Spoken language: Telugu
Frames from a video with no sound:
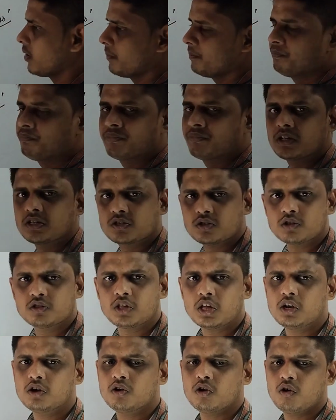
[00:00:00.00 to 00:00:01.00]
ఉంటాం సో
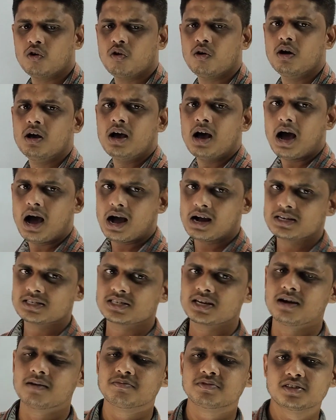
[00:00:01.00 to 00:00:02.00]
తెలుగులో
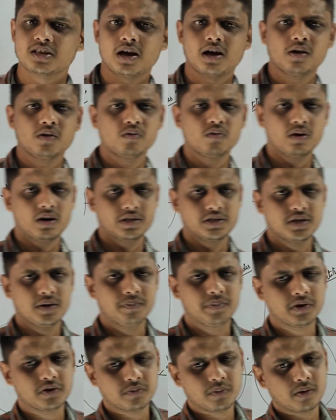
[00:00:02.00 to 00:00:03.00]
అక్షాంశాలు అని
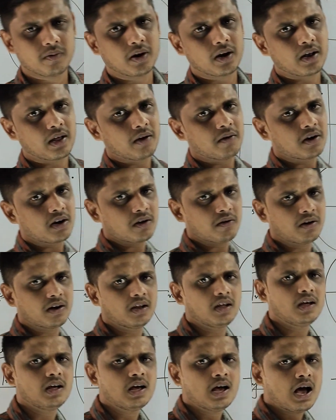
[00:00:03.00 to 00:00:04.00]
చెప్పేసి మనం అంటాం
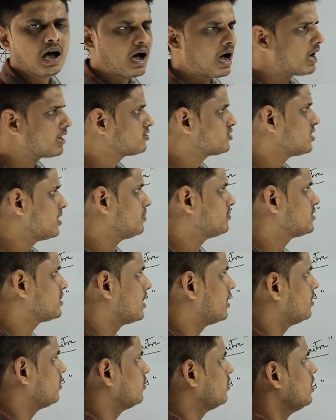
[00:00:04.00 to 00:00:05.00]
ఏమంటామండి
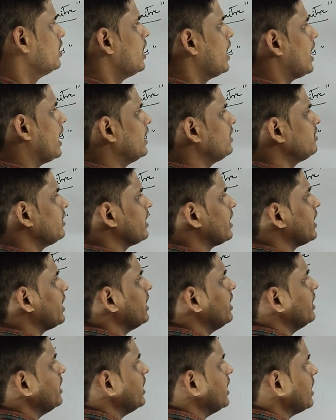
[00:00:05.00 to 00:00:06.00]
అక్షాంశాలు అయితే
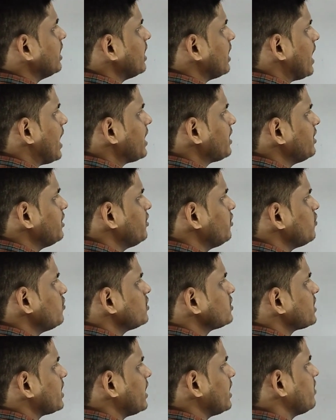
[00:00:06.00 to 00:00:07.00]
ఈ
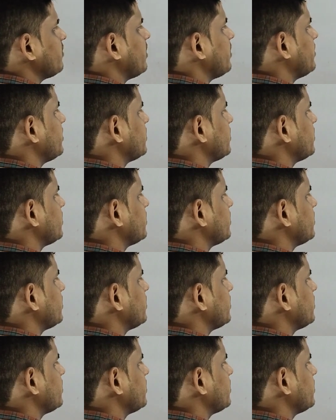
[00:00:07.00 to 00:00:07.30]
లాటిట్యూడ్స్ అనేటివి